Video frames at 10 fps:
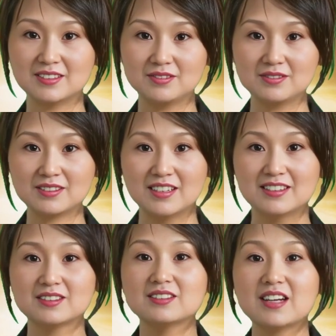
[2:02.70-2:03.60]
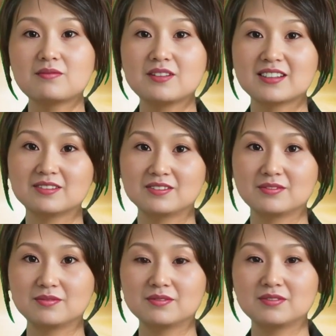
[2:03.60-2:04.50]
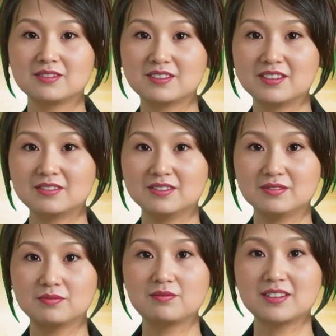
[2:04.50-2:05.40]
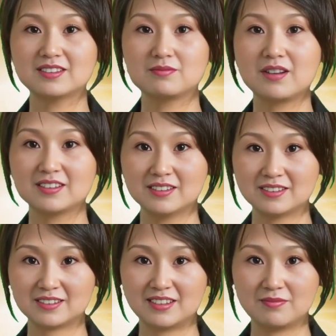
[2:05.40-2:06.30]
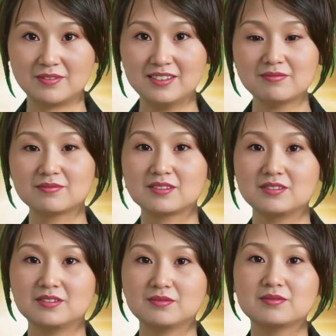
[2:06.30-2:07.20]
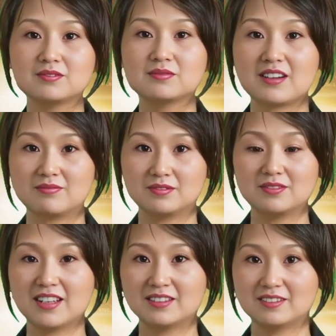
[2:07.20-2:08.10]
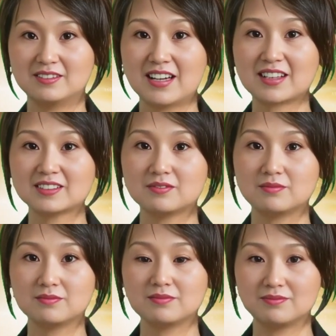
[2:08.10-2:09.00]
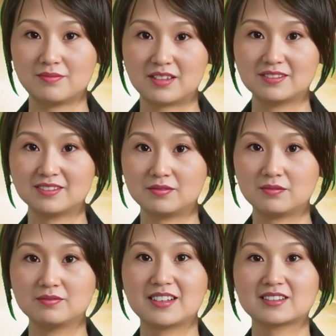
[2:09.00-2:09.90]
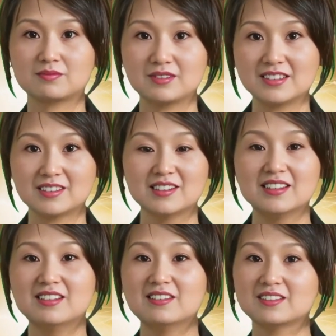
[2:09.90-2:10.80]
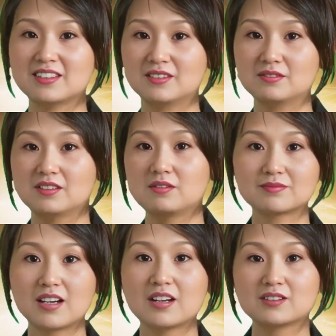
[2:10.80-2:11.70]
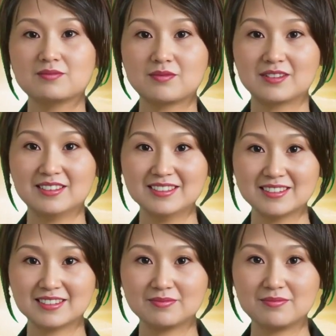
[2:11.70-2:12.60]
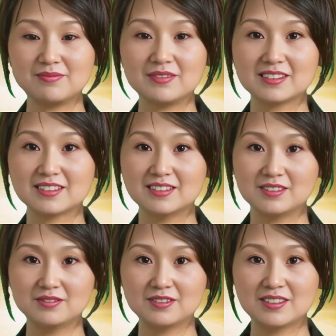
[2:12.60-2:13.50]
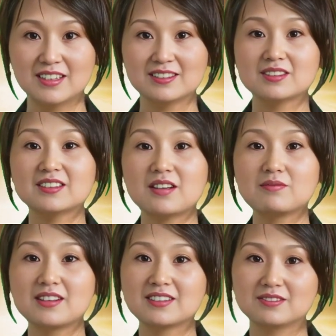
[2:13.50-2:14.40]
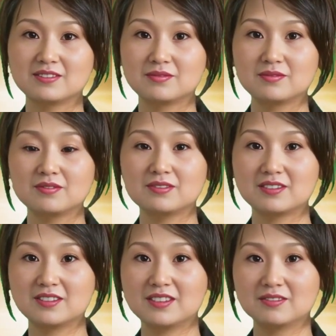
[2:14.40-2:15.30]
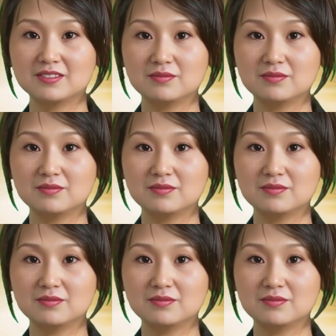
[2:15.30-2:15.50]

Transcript: 海洋委员会主席管碧林表示，近年来海巡署已经驱离了三百四十九艘越界的中国渔船，去年在金门海域驱离了一百八十艘，并扣留了其中十三艘。